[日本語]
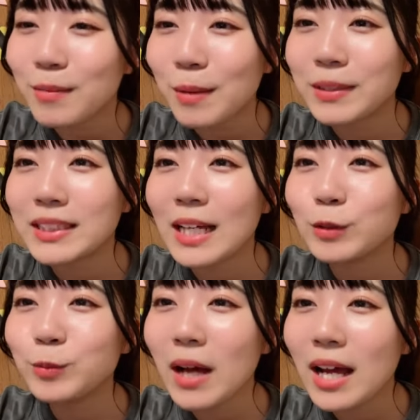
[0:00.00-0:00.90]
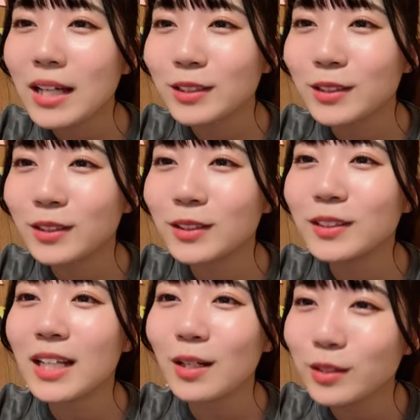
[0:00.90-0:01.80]
ベイビーさんうま
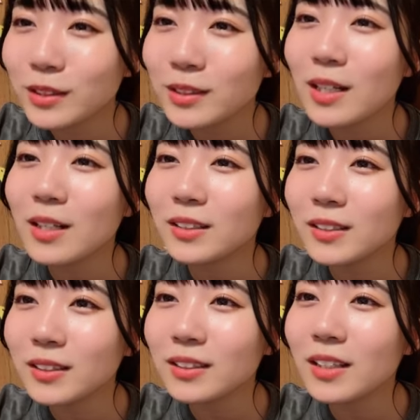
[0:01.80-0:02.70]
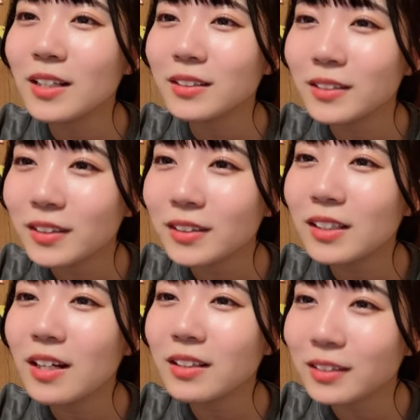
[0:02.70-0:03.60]
シュルルルンさん、ロックンロール、ロックンロール、
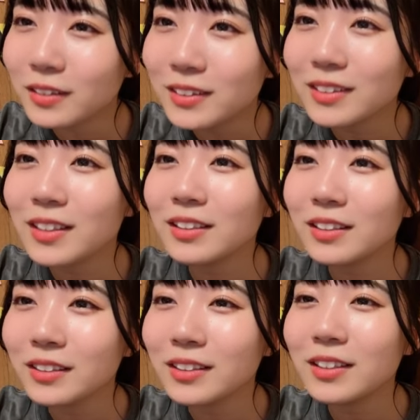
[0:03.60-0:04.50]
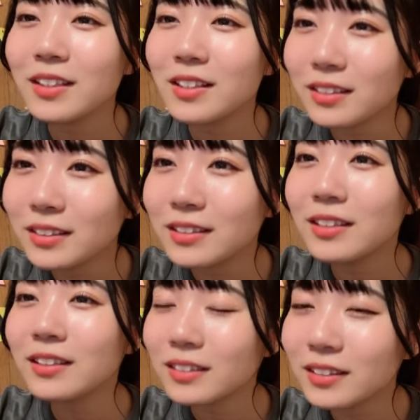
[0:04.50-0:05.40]
ロックンロール、ロックンロール、
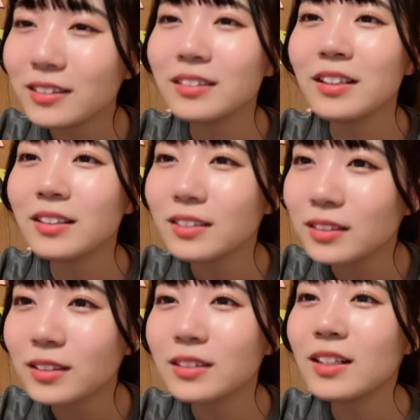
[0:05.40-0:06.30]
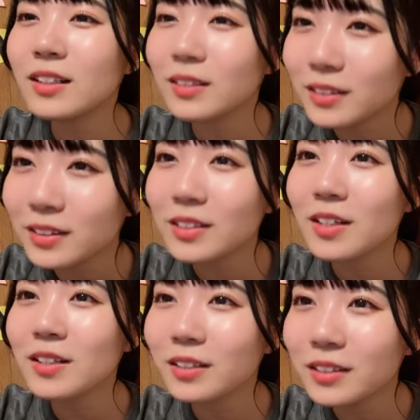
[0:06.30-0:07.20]
ロックンロール、ロックンロール、ロックンロール、
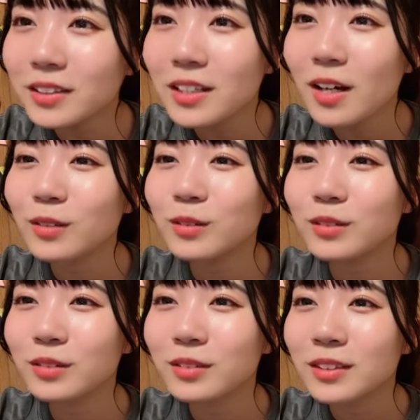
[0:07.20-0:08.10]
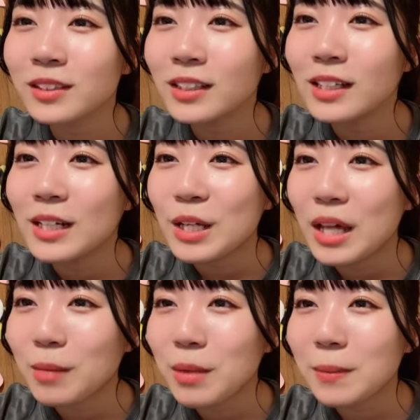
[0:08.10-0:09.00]
ロックンロール、ロックンロール、ロックンロール。
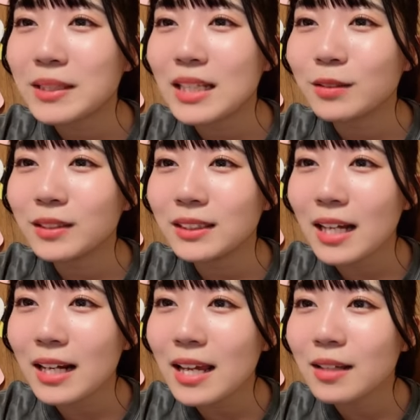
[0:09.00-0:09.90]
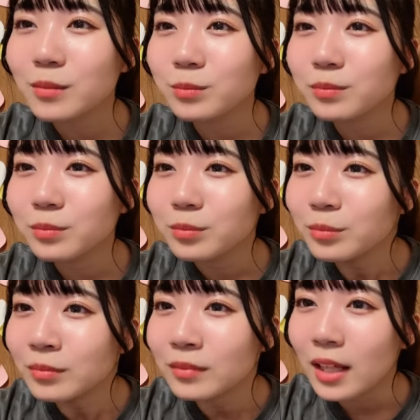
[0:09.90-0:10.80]
えー、ベビーさん、お疲
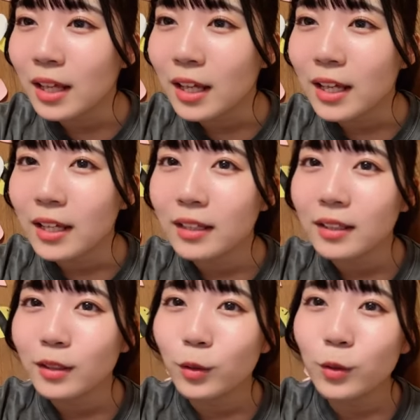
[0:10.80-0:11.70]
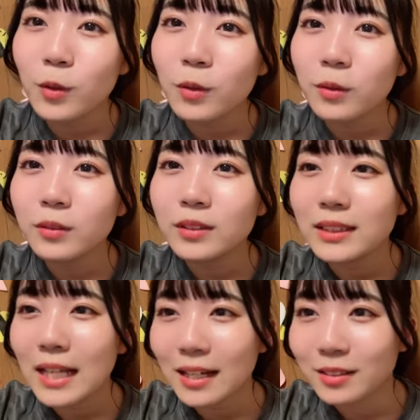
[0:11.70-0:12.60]
れん。えー、
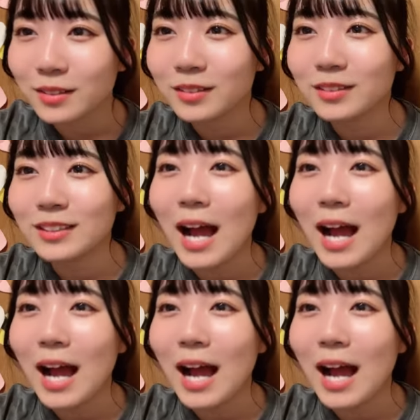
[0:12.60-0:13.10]
ゴロンさん、花